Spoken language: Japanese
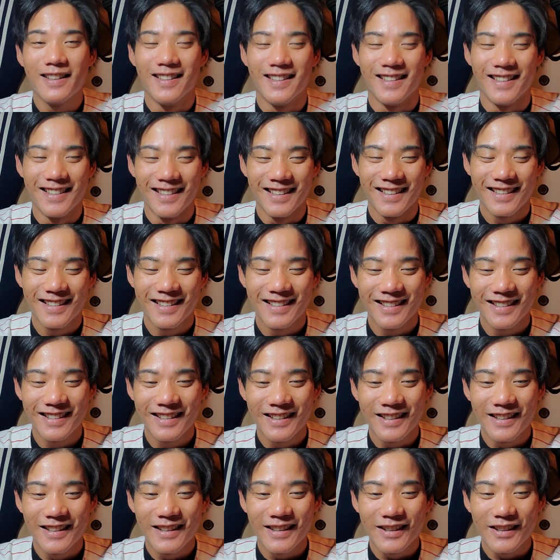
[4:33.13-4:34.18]
今
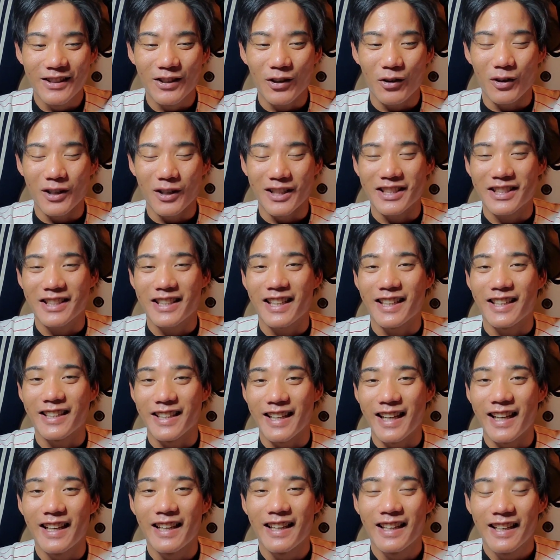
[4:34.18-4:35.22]
日はしっかり
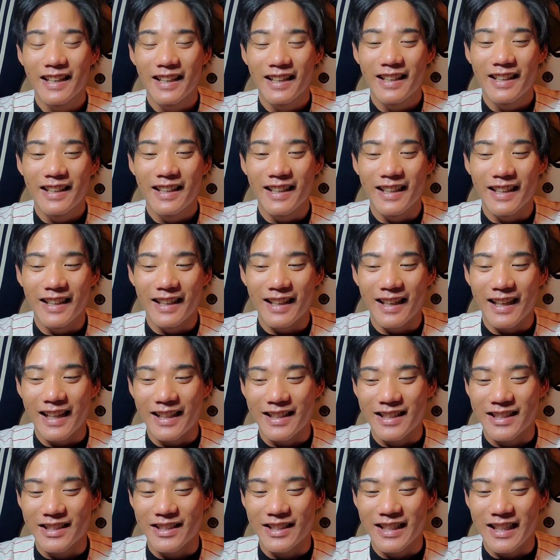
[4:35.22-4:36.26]
ね、えー、
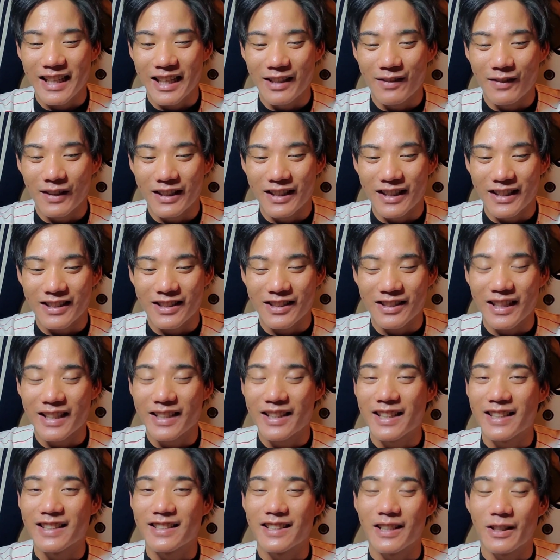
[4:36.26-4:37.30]
8回までは繋
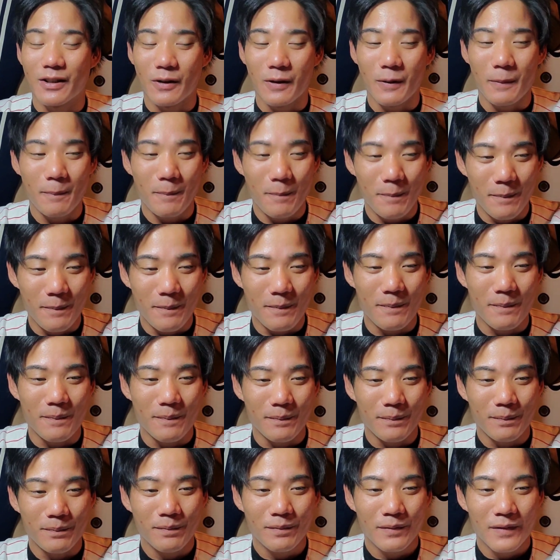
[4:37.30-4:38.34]
いだんですけど、うん。
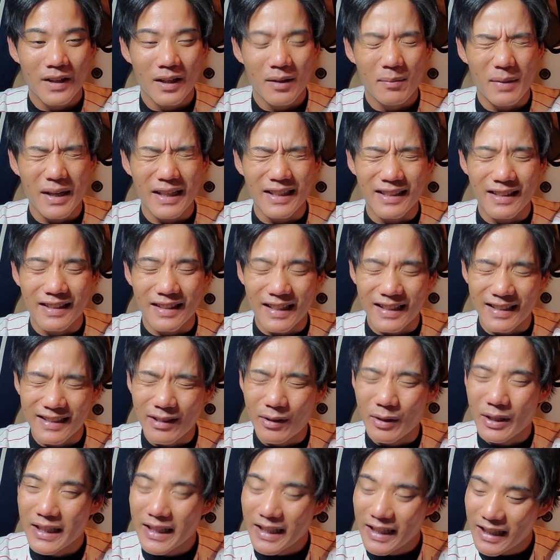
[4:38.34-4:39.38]
まあ、1点
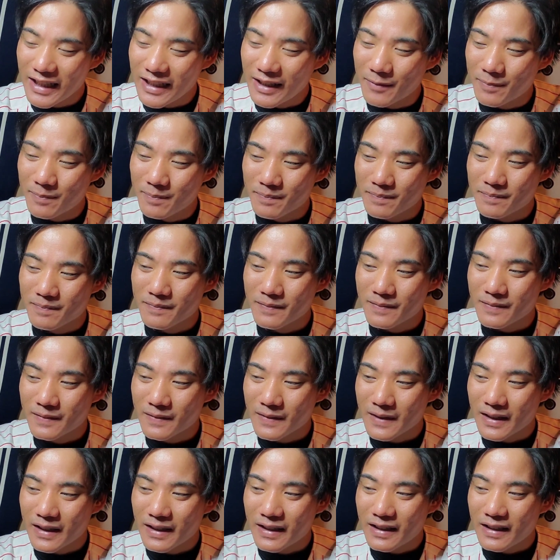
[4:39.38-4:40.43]
差はね、
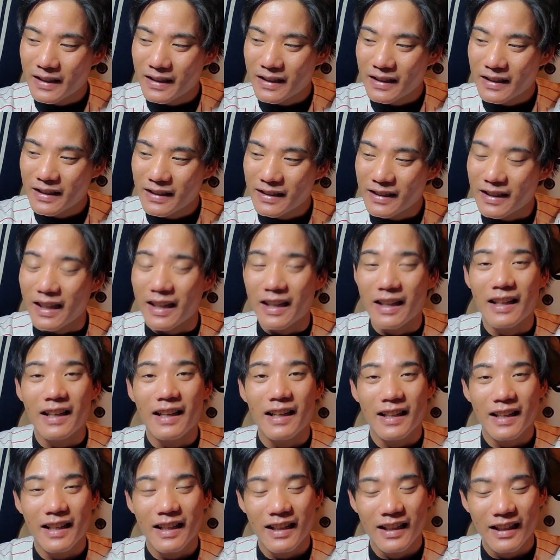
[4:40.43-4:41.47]
なかな
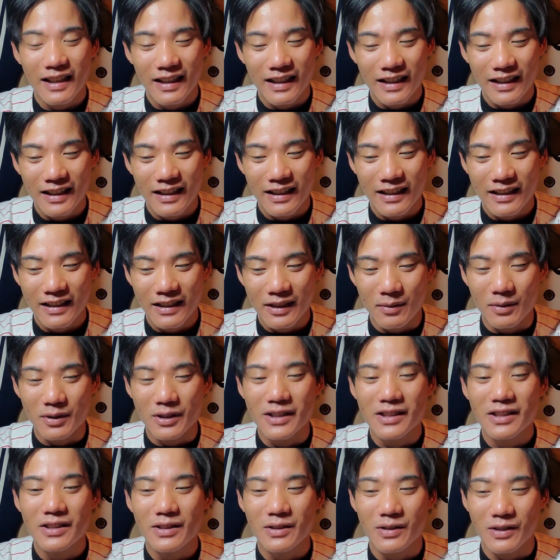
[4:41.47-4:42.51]
かね、厳
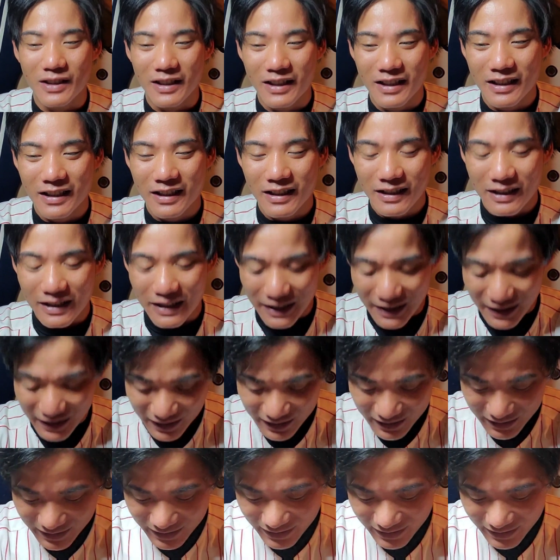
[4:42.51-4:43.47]
しいっすよね。はい。